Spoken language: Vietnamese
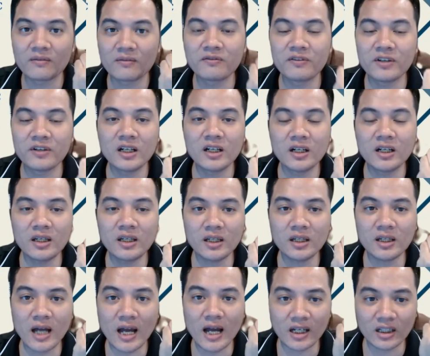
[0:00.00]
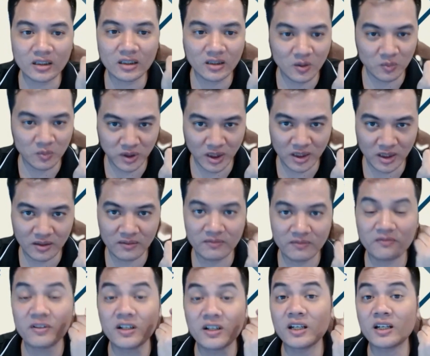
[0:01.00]
với các cái thông
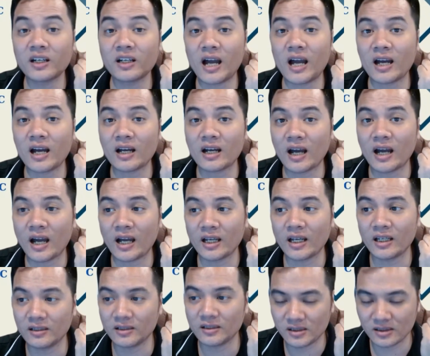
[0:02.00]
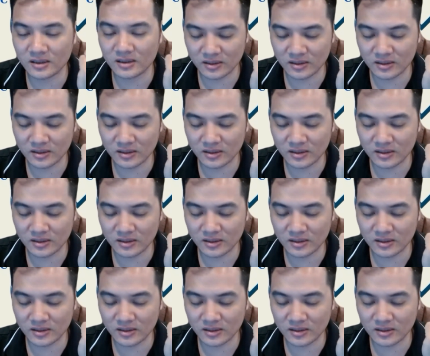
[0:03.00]
tin, với các cái